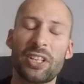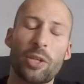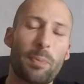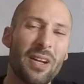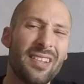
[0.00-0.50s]
j'ai
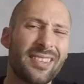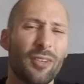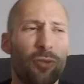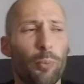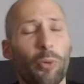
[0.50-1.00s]
pas eu les
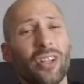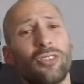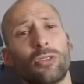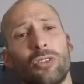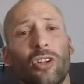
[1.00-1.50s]
infos pour
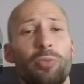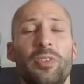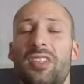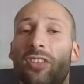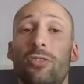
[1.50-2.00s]
les autres lances,
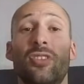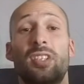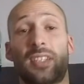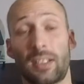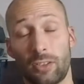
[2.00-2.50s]
mais ce qui est sûr, c'est
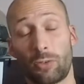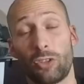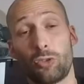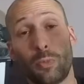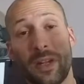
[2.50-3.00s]
que ça doit
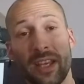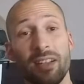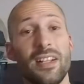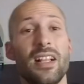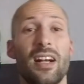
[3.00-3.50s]
doubler.
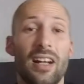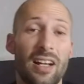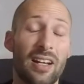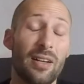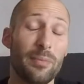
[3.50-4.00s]

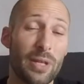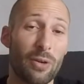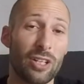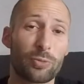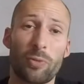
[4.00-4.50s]
Euh, mais
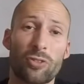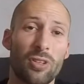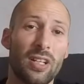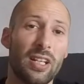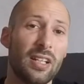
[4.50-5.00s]
ouais, je pense que
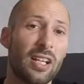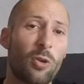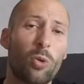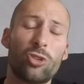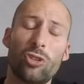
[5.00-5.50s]
les,
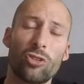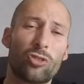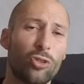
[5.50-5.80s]
grosses lances de